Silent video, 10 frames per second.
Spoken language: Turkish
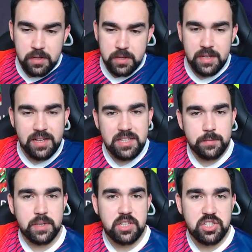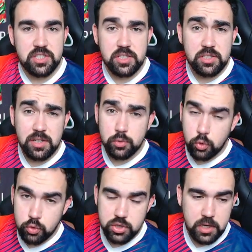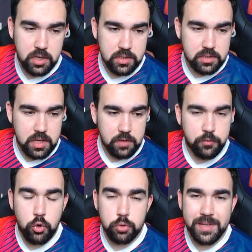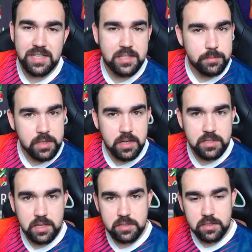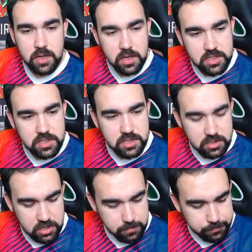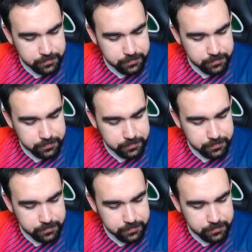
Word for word: E, ne zaman açıklanacak? 9 Aralık'ta formayı kimin kazandığını açıklayacağım.